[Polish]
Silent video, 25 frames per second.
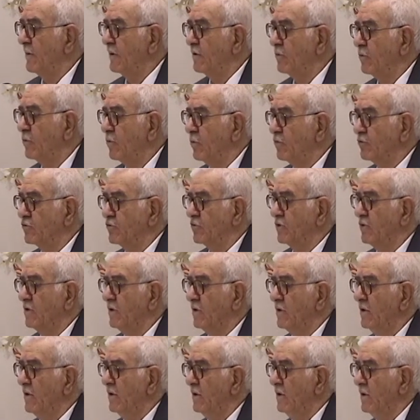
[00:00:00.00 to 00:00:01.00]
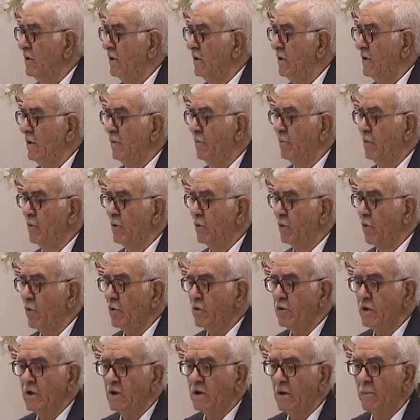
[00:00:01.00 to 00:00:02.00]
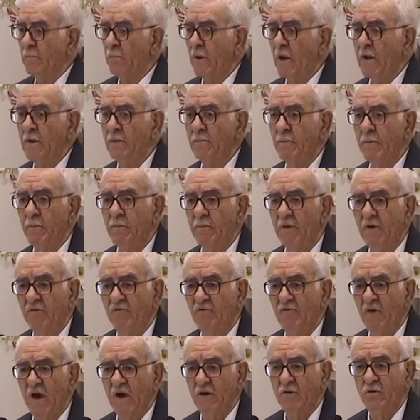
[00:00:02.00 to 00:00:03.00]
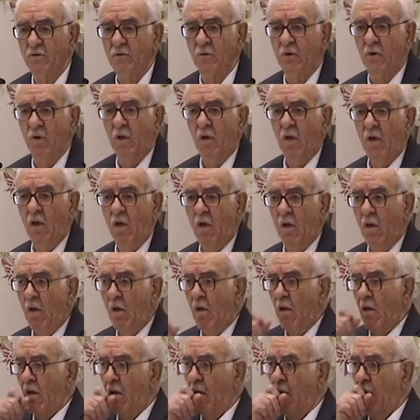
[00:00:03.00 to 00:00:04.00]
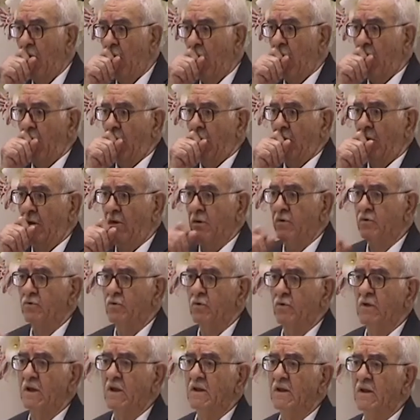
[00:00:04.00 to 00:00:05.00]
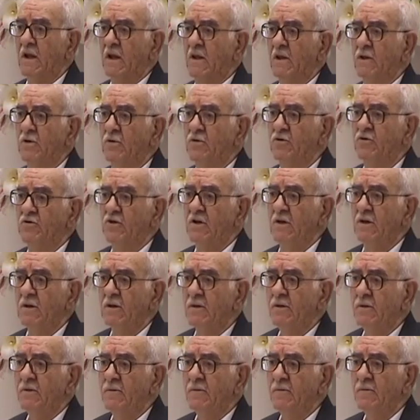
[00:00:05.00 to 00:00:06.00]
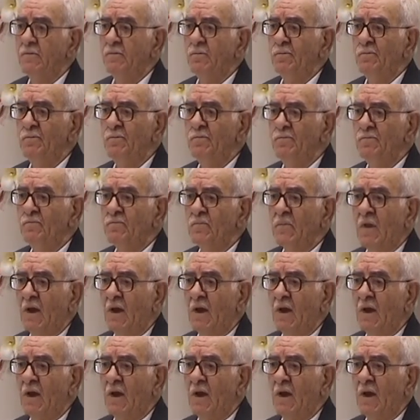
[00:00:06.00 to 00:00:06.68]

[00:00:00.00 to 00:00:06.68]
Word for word: Y, rzeka języków wypełnił się ponownie Duchem Świętym. I